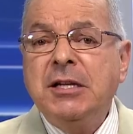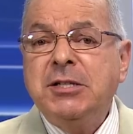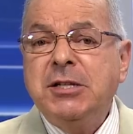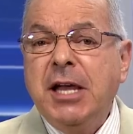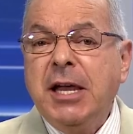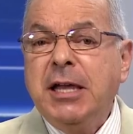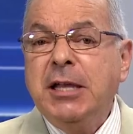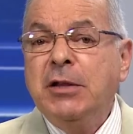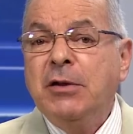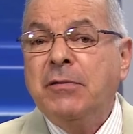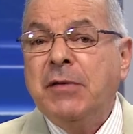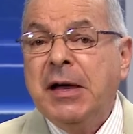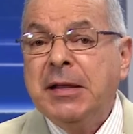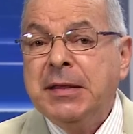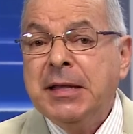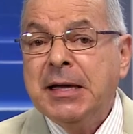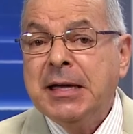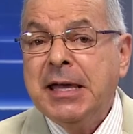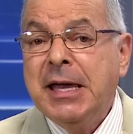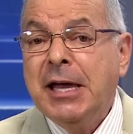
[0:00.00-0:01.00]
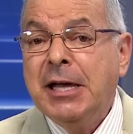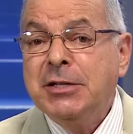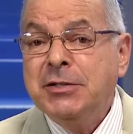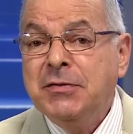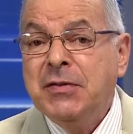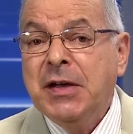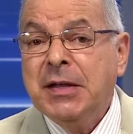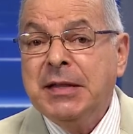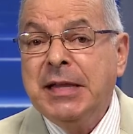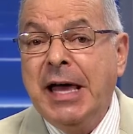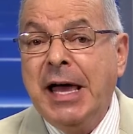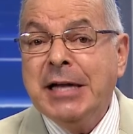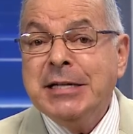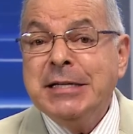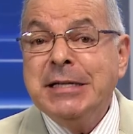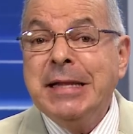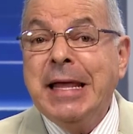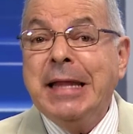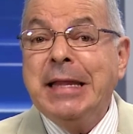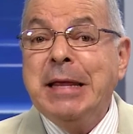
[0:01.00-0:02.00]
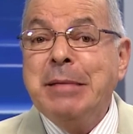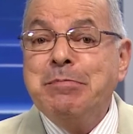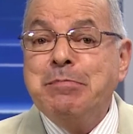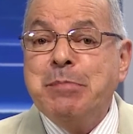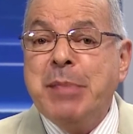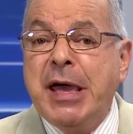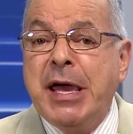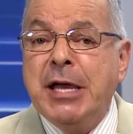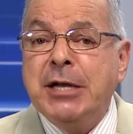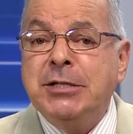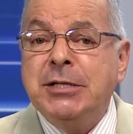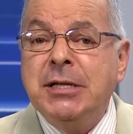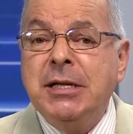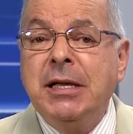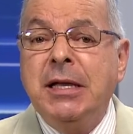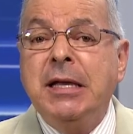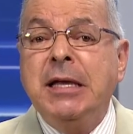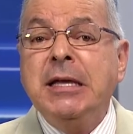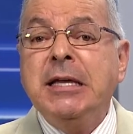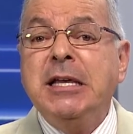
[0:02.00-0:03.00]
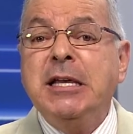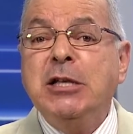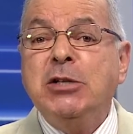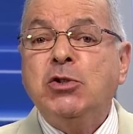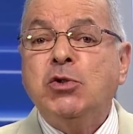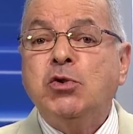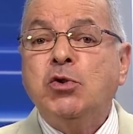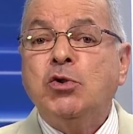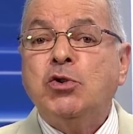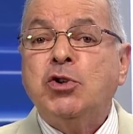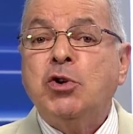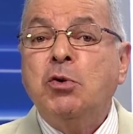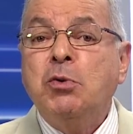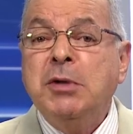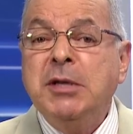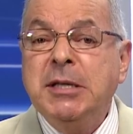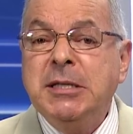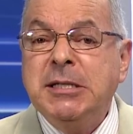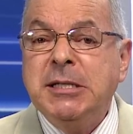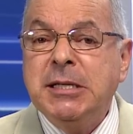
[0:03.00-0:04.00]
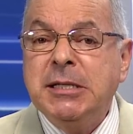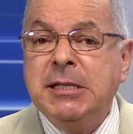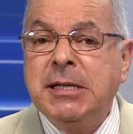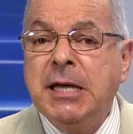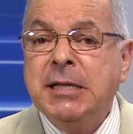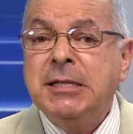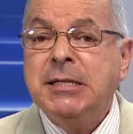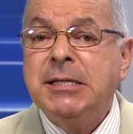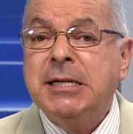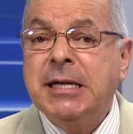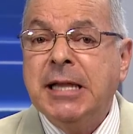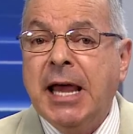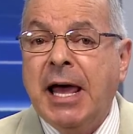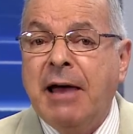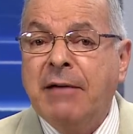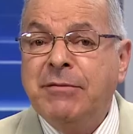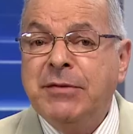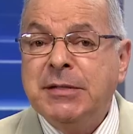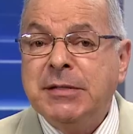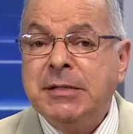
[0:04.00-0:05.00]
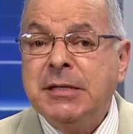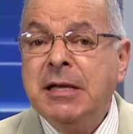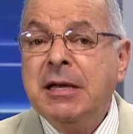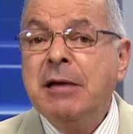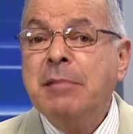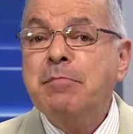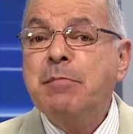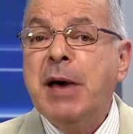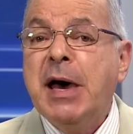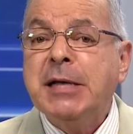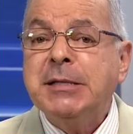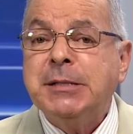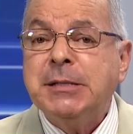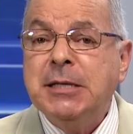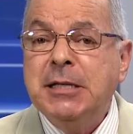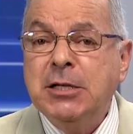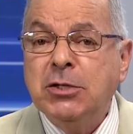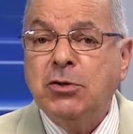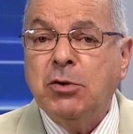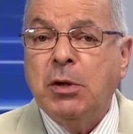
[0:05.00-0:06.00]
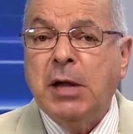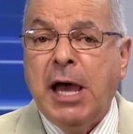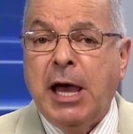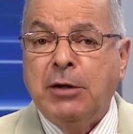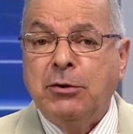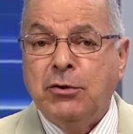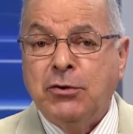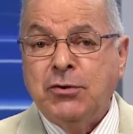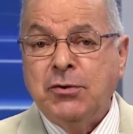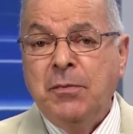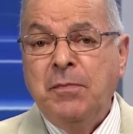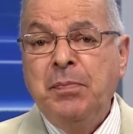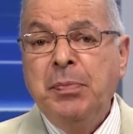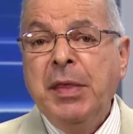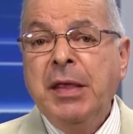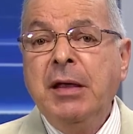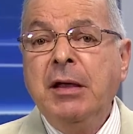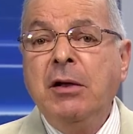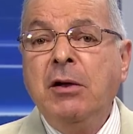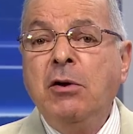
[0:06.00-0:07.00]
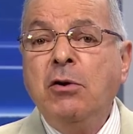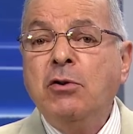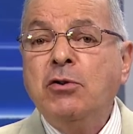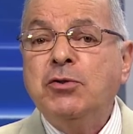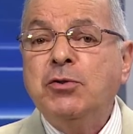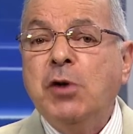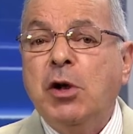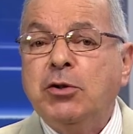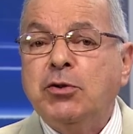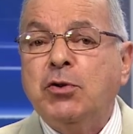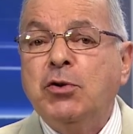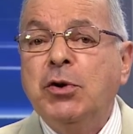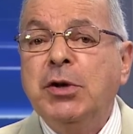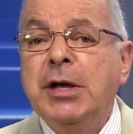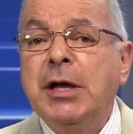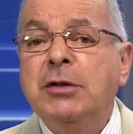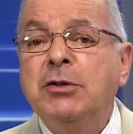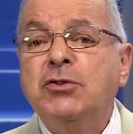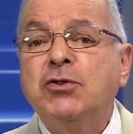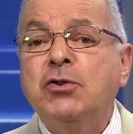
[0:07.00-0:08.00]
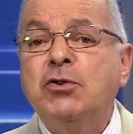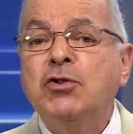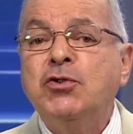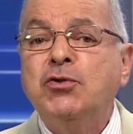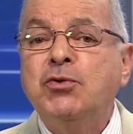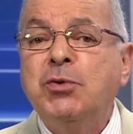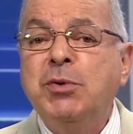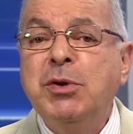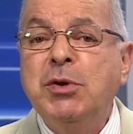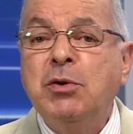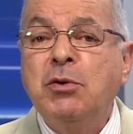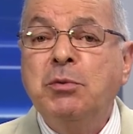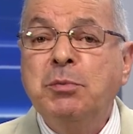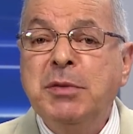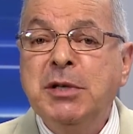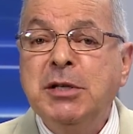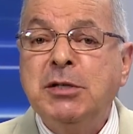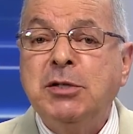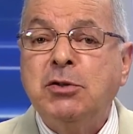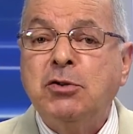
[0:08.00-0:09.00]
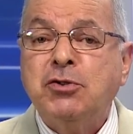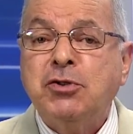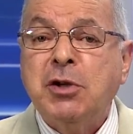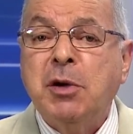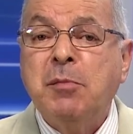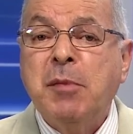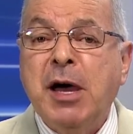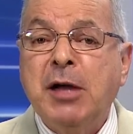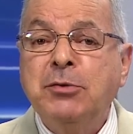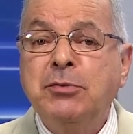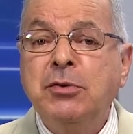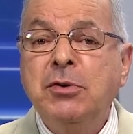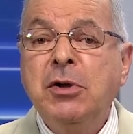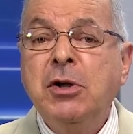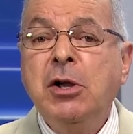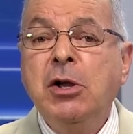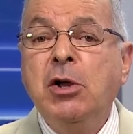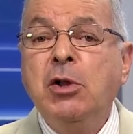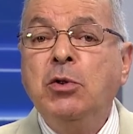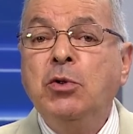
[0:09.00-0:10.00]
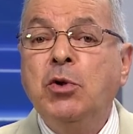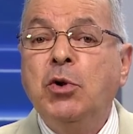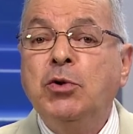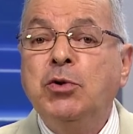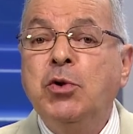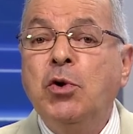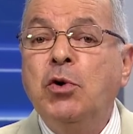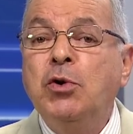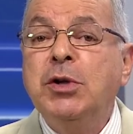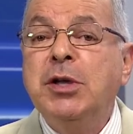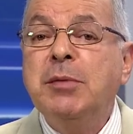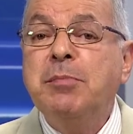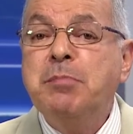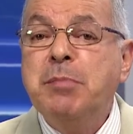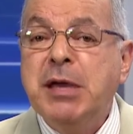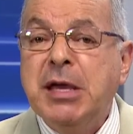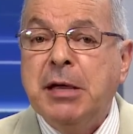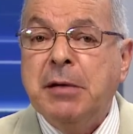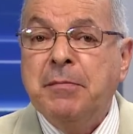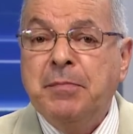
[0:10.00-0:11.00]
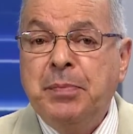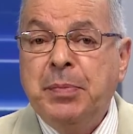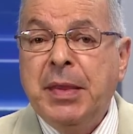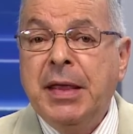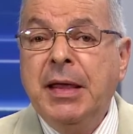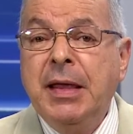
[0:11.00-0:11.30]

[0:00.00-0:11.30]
Já que não vai ter guerra de verdade, nada impede que surjam incidentes graves, mas isolados. Os norte-coreanos construíram um míssil chamado Nodong-B